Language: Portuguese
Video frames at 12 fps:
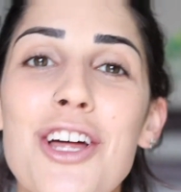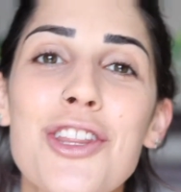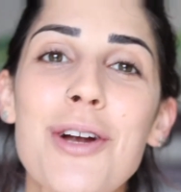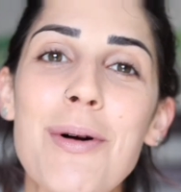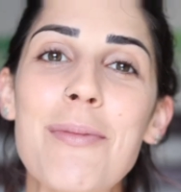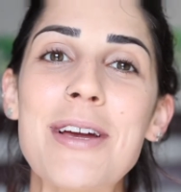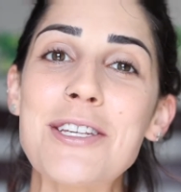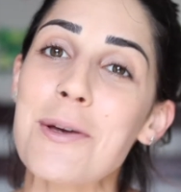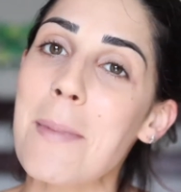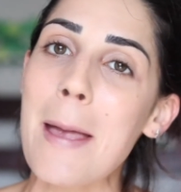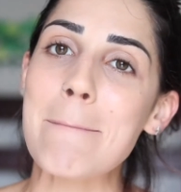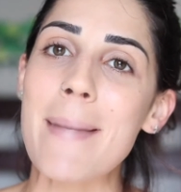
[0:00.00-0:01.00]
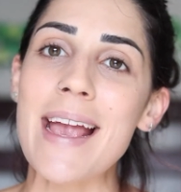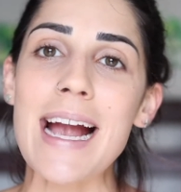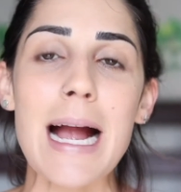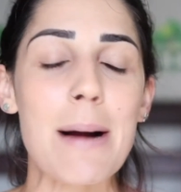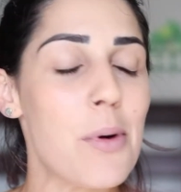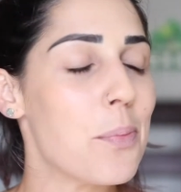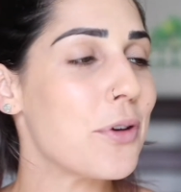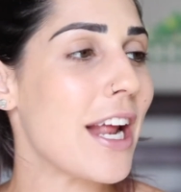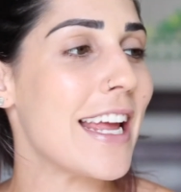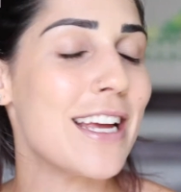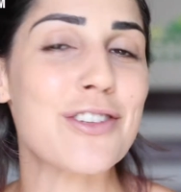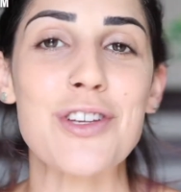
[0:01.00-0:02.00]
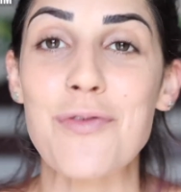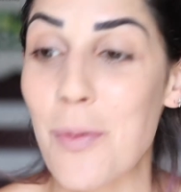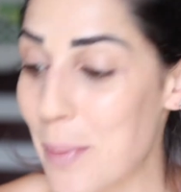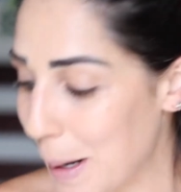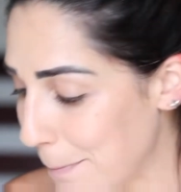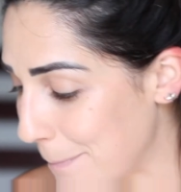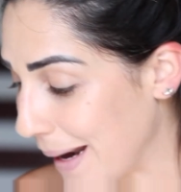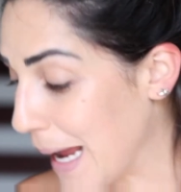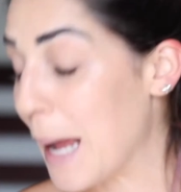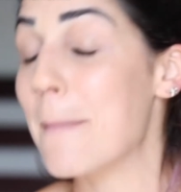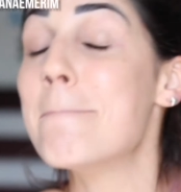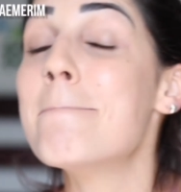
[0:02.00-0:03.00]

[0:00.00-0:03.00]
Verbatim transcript: Normalmente minha make acabou por aí, eu já vou pra praia.